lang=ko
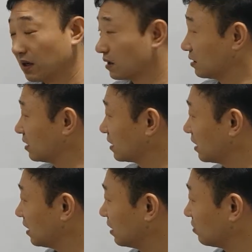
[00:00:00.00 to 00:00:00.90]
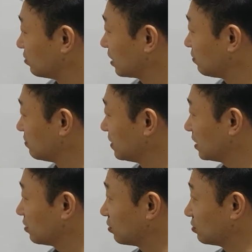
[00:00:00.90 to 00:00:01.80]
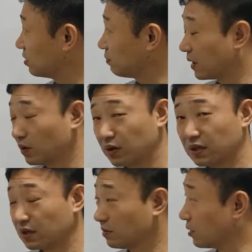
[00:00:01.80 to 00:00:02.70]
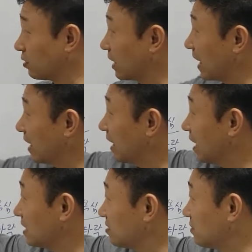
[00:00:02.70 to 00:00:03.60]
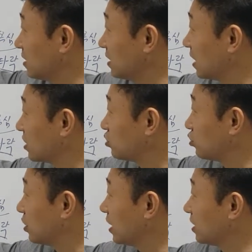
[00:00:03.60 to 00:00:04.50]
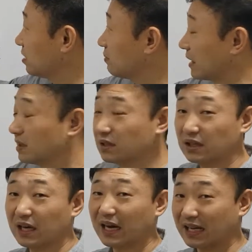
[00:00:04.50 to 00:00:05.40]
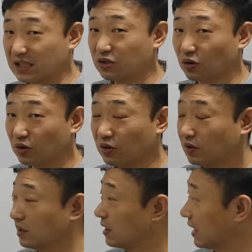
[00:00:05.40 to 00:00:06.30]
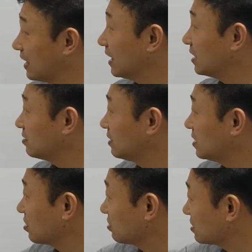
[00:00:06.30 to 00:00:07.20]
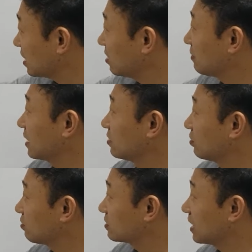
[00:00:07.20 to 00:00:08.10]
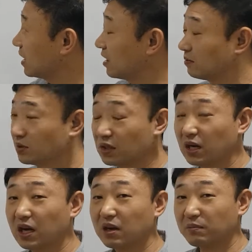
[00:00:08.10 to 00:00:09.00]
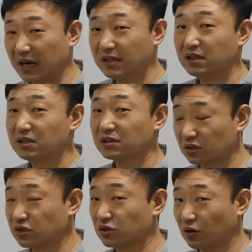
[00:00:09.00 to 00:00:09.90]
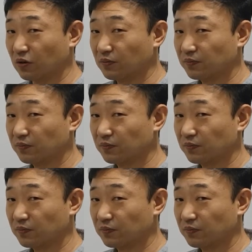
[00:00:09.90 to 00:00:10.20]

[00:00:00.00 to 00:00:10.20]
그러니까 우리가 분명히 오늘 배워야 될 건 뭐예요? 하나님이 죄를 만든 게 아니죠. 하나님이 천사를 만들었고 사람을 만들었죠.